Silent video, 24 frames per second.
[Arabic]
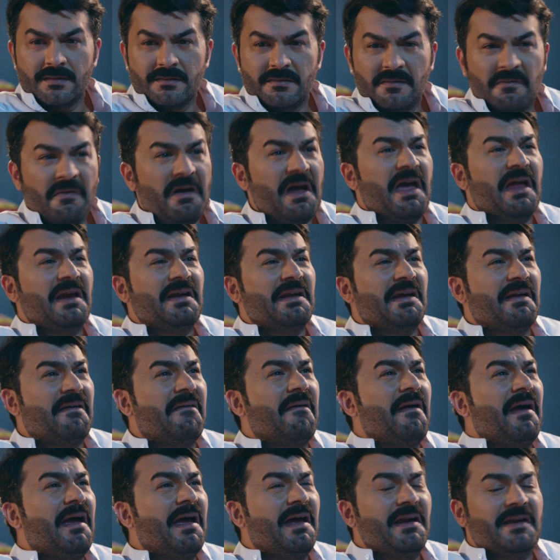وينك
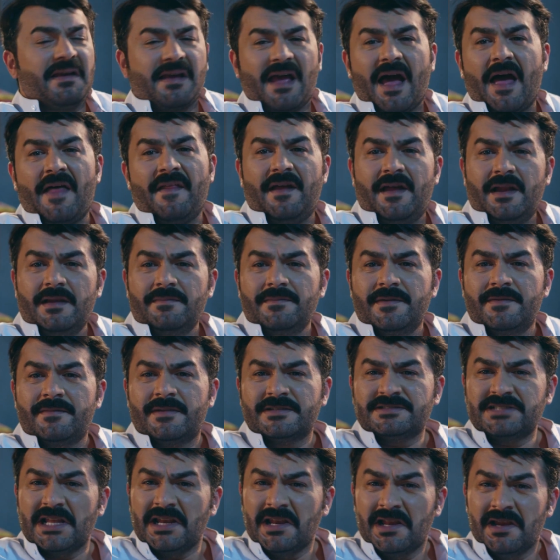وينك هذا حلمي ما
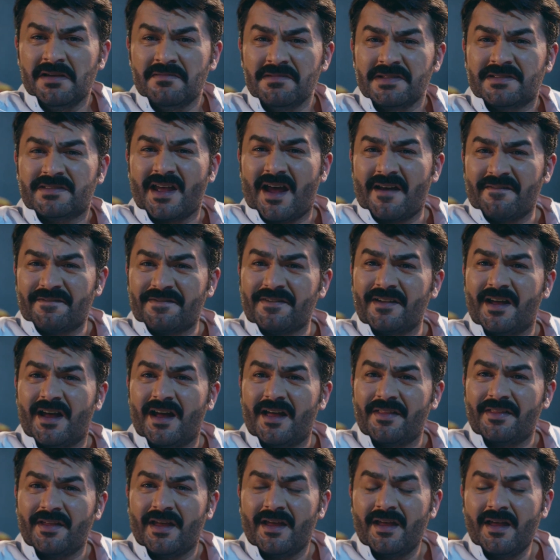شل حلم التافه
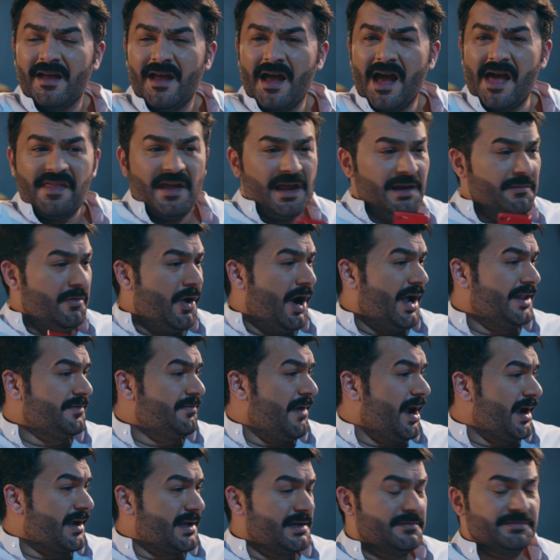هذا هذا حلم واحد
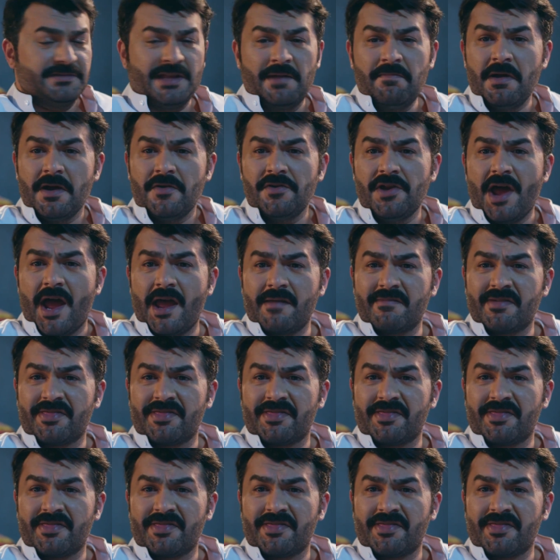ماكل مطبق ونايم